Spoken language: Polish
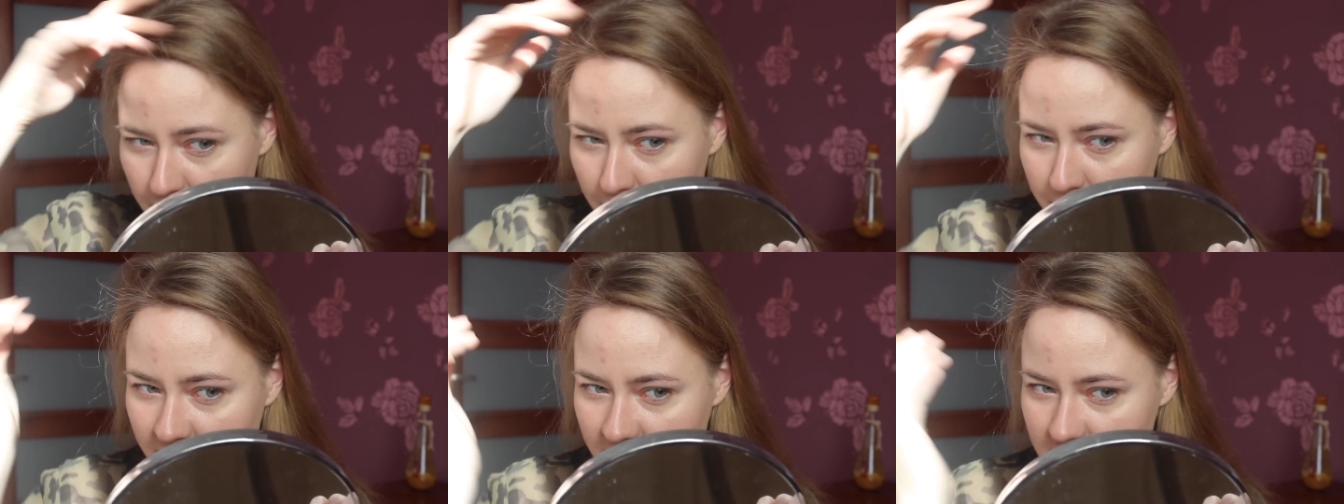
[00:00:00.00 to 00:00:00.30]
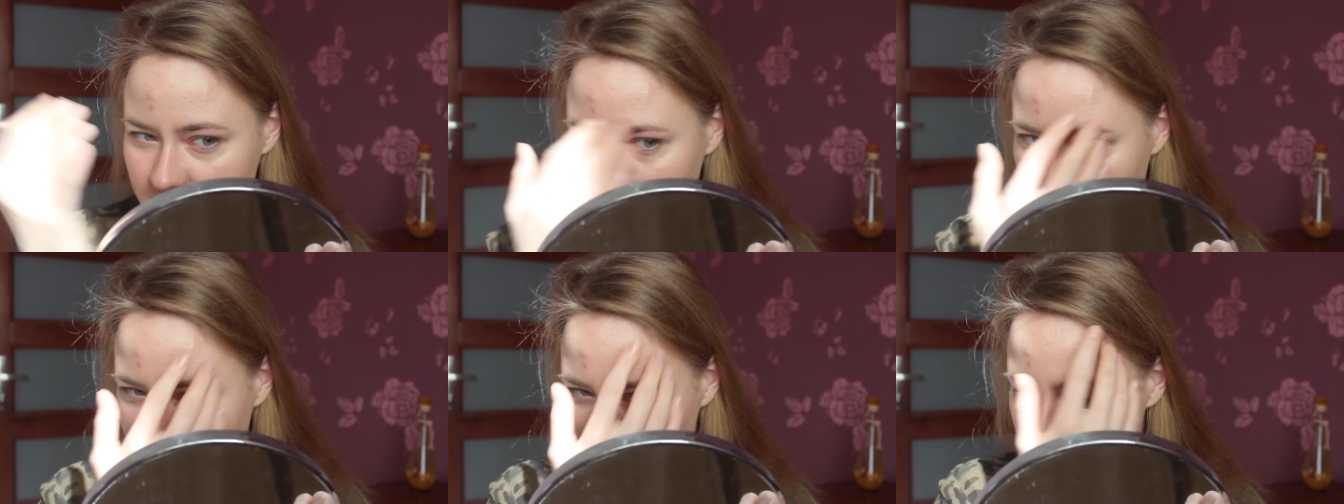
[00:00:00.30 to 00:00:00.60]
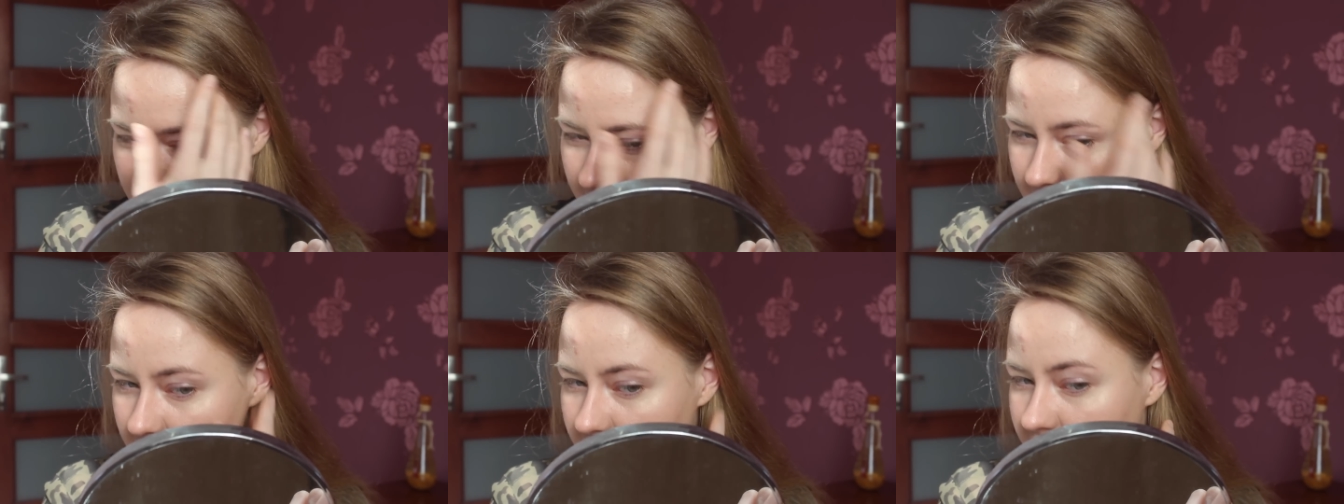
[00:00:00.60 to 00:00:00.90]
Mam
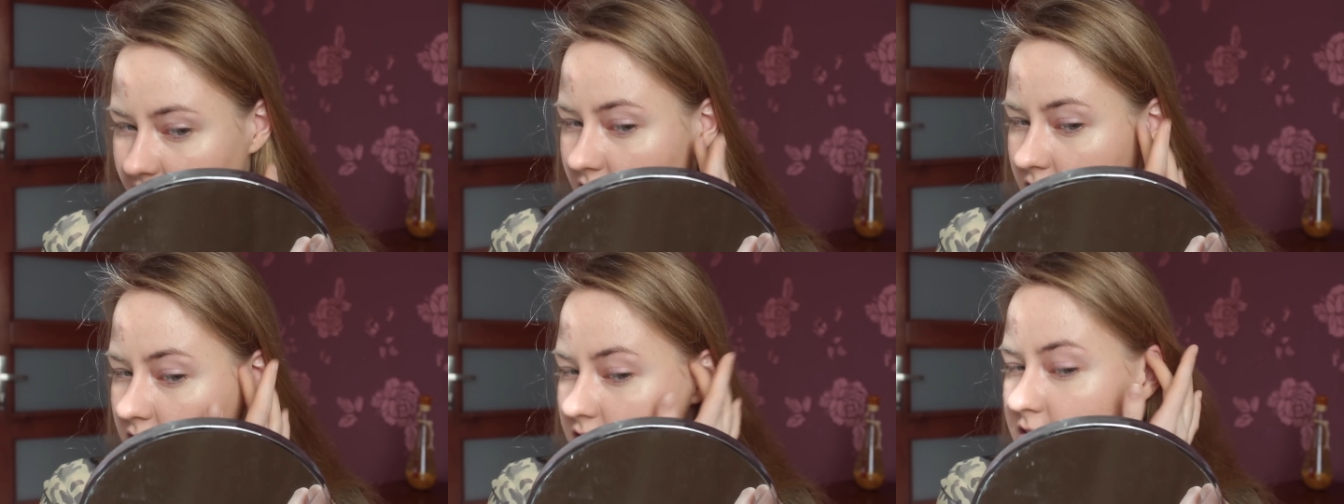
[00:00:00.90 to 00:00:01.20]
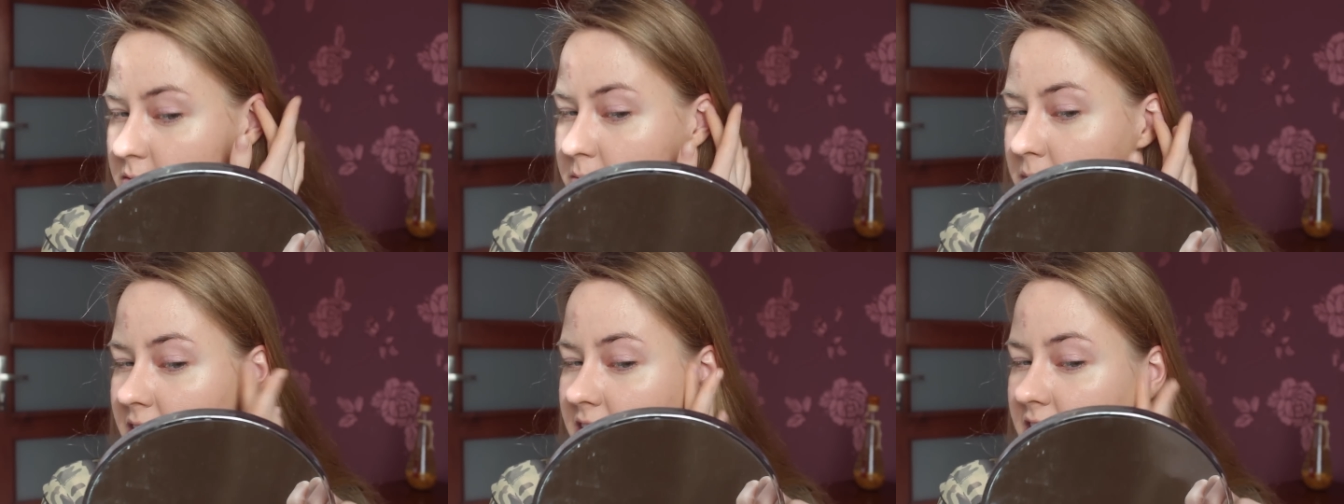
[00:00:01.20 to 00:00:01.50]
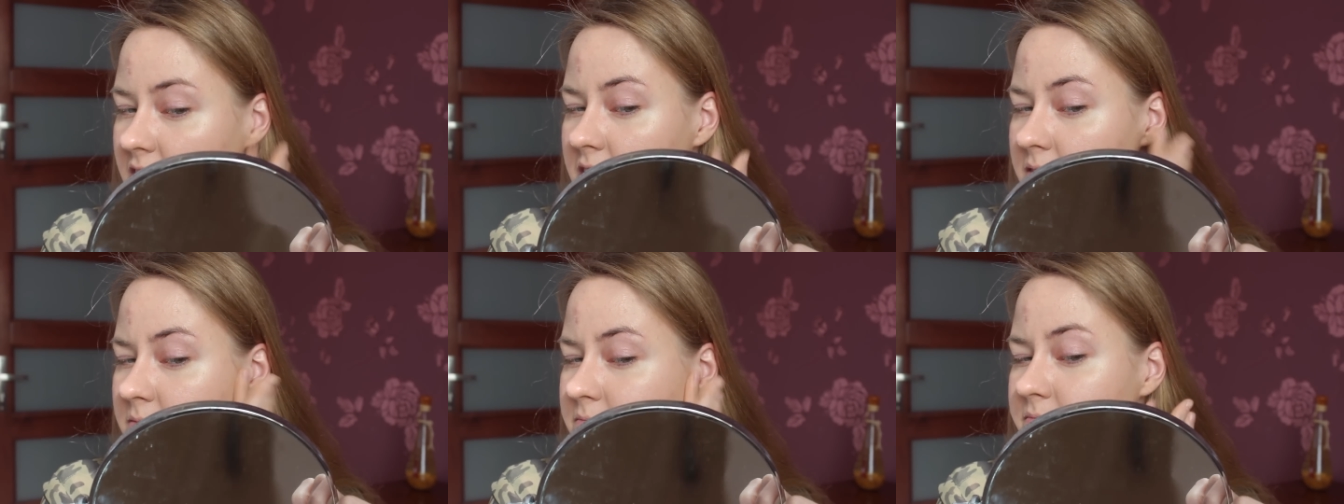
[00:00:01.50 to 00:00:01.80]
nadzieję, że Sylwako
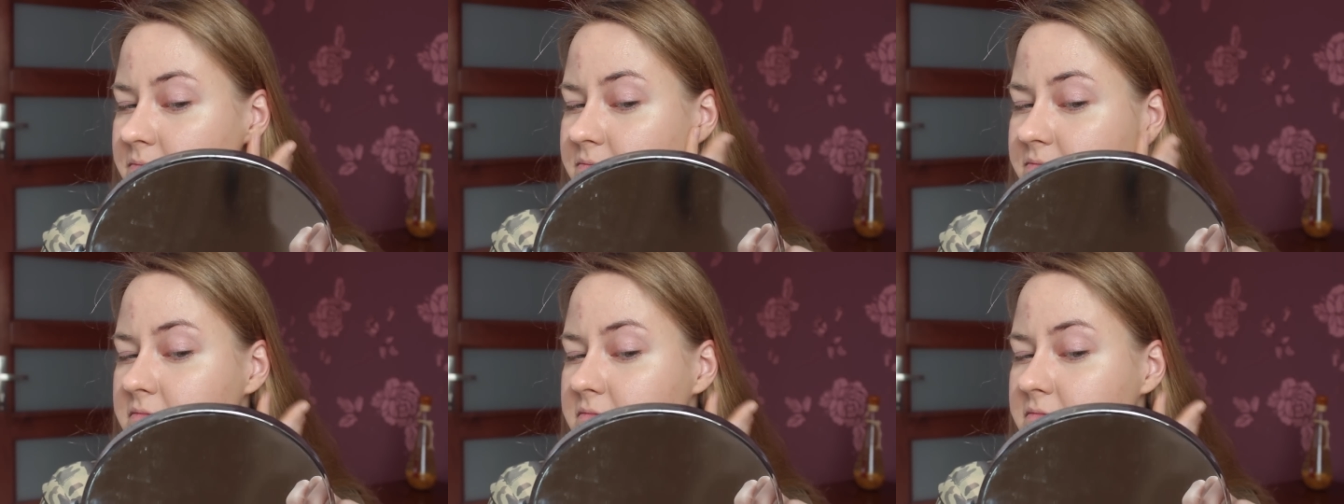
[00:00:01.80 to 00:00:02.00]
zmieni